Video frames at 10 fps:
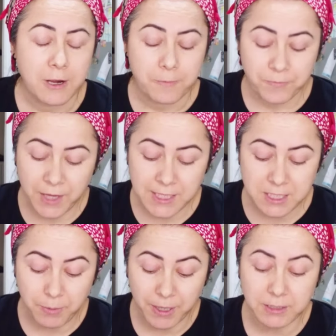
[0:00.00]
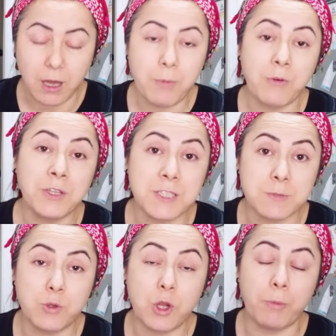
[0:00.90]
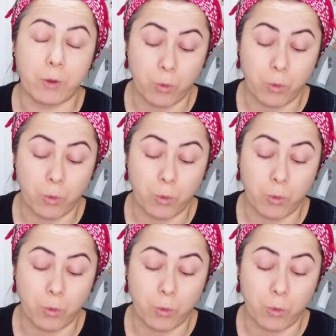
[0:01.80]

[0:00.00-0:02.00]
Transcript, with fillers: Neyse bak ama o nasıl biliyorum bak.